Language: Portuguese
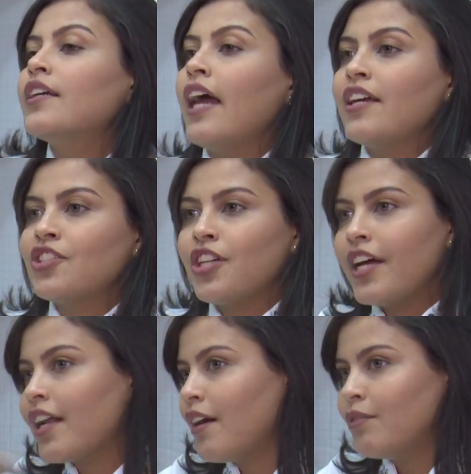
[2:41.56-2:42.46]
e aí
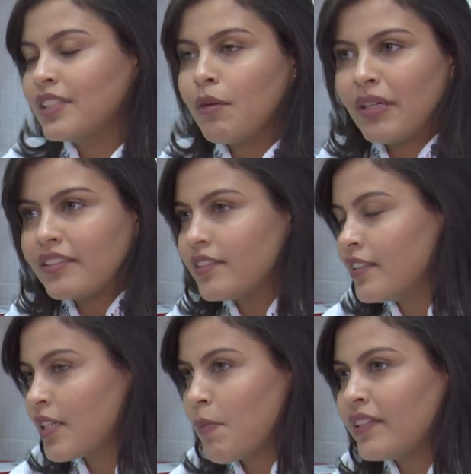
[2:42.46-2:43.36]
gera uma dermatite
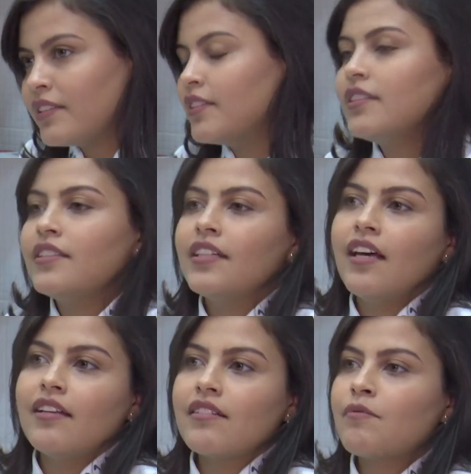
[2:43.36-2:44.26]
nas
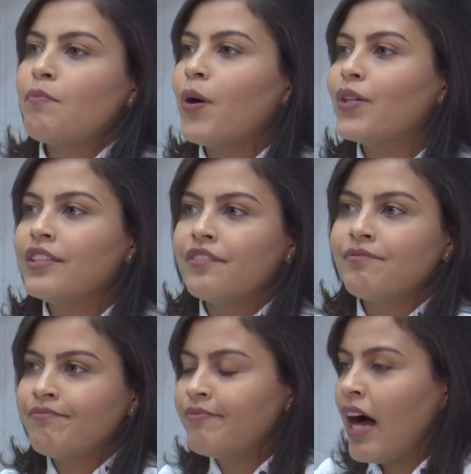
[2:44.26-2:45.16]
patinhas, pode
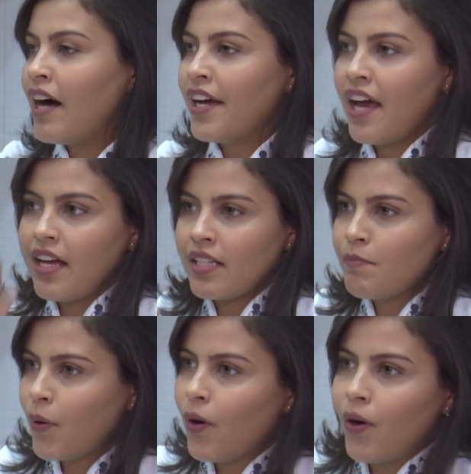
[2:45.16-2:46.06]
arranhar as
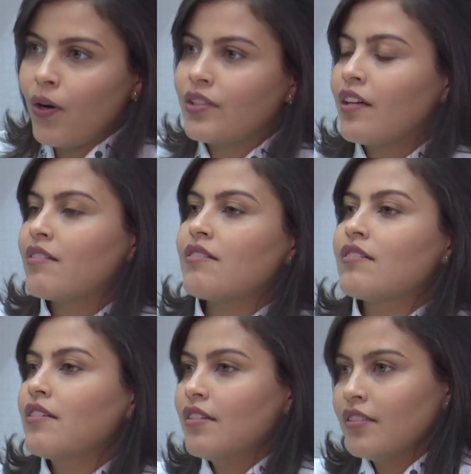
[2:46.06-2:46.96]

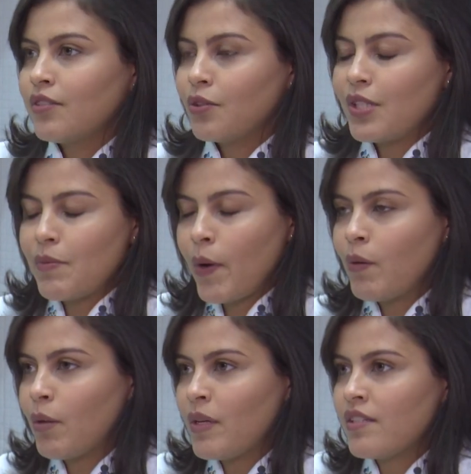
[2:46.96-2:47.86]
portas, todo esse
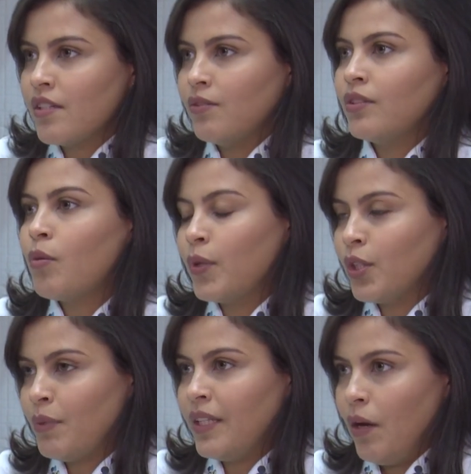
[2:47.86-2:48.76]
problemazinho
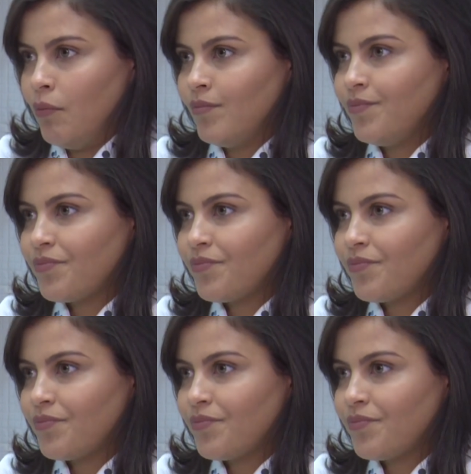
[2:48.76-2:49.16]
comportamental.